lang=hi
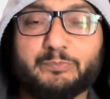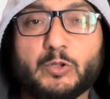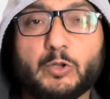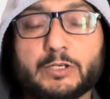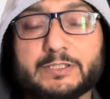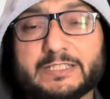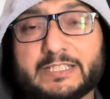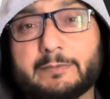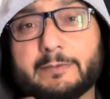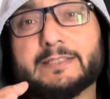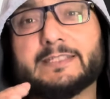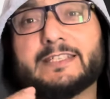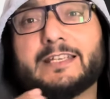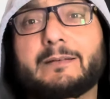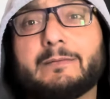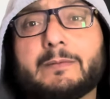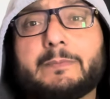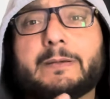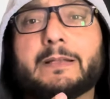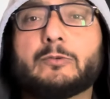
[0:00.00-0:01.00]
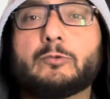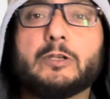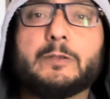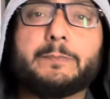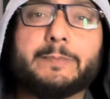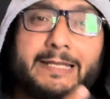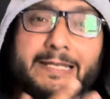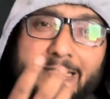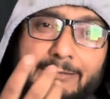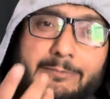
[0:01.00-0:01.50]
और सी e का पेपर कोई
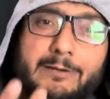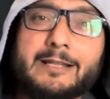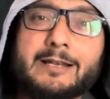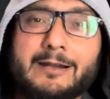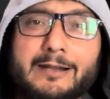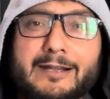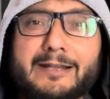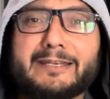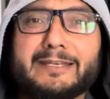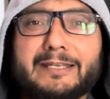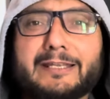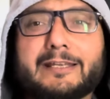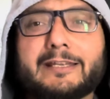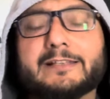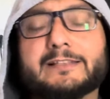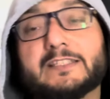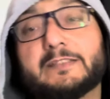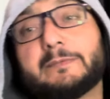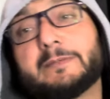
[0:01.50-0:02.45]
पहली बार हार्ड नहीं आया है सी